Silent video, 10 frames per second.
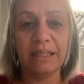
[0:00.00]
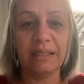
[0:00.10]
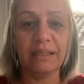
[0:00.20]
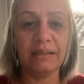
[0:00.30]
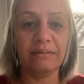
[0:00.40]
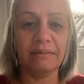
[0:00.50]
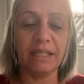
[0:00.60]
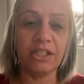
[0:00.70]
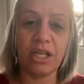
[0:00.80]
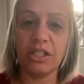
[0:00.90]
e
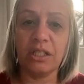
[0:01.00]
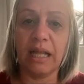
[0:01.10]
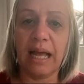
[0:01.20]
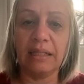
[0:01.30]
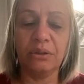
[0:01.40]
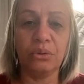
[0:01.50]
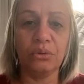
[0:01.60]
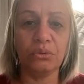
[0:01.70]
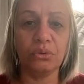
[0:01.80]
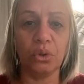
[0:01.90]
deixar de lado